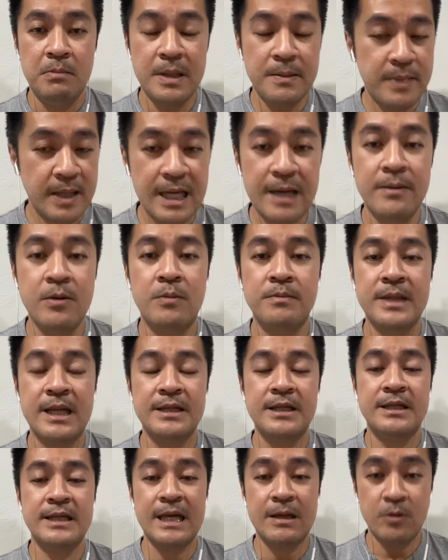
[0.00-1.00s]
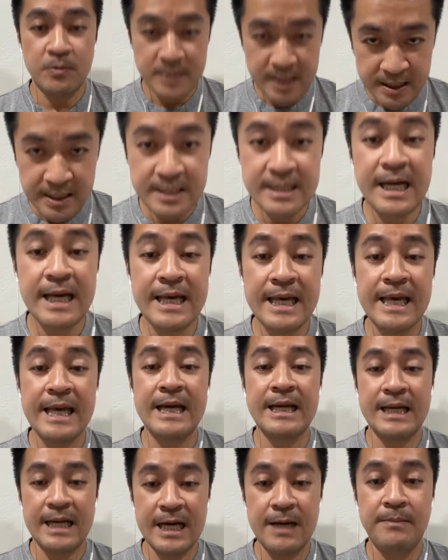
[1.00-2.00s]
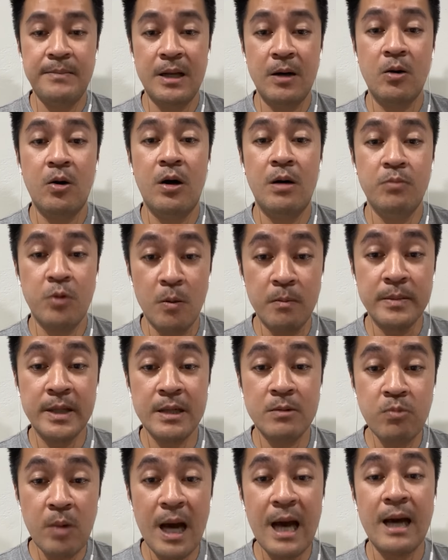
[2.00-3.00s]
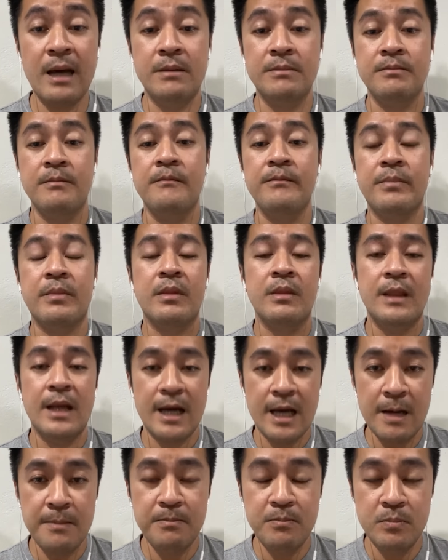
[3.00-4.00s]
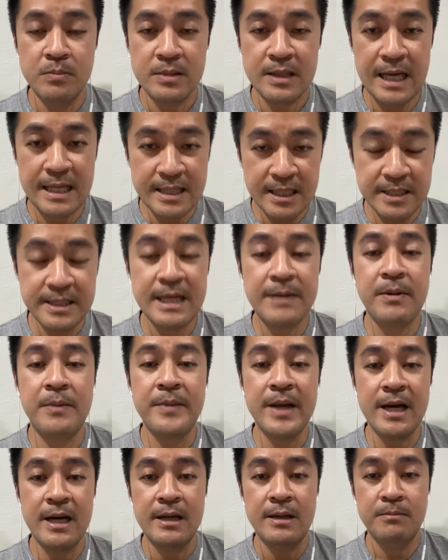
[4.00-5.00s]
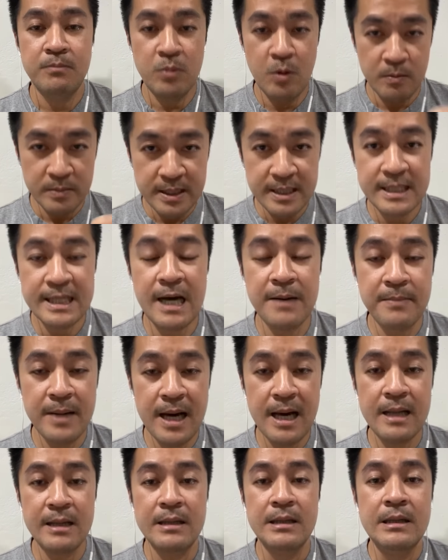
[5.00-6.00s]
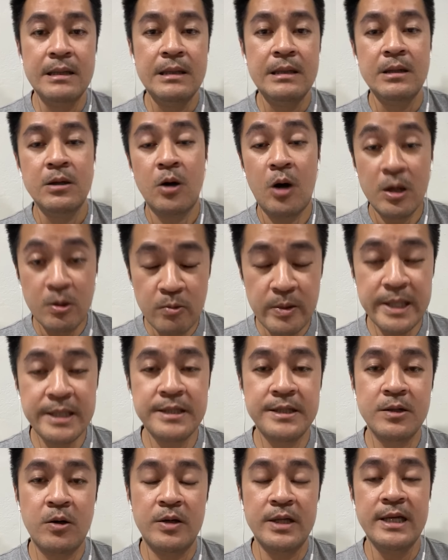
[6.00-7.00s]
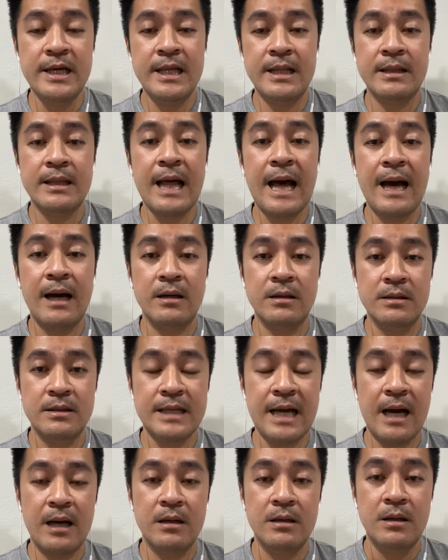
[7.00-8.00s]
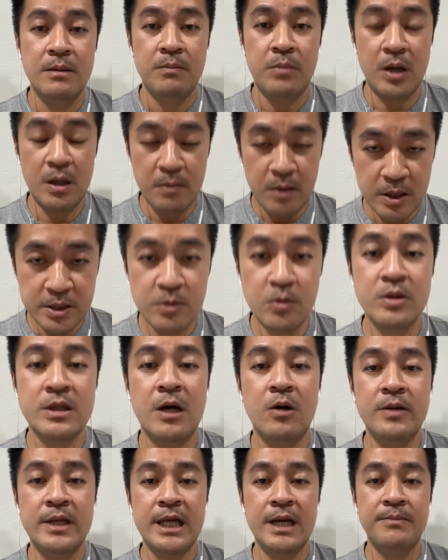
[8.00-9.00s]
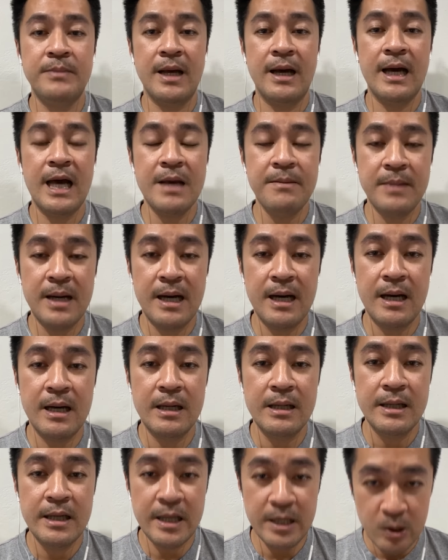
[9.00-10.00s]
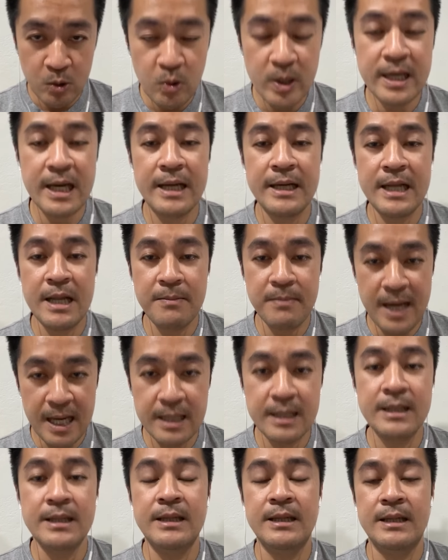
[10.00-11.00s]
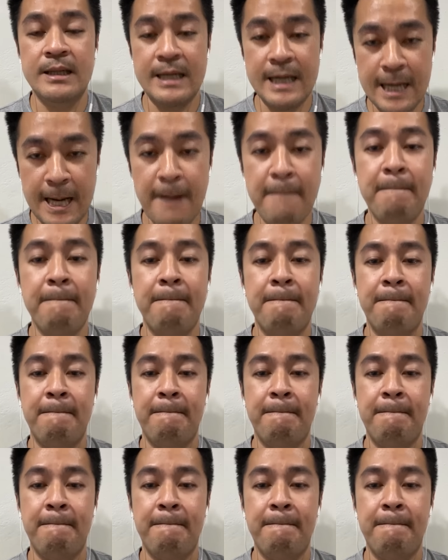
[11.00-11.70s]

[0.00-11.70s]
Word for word: บีบบังคับให้ผมตัดสินใจผมตัดสินใจเองนะครับแล้วก็ผมคิดว่านะครับการตัดสินใจแบบเนี้ยผมจะสามารถคอนวินส์คนที่เห็นต่างจากพรบสมรสเท่าเทียมเนี่ยให้มาเห็นด้วยกันได้มากขึ้นนะครับ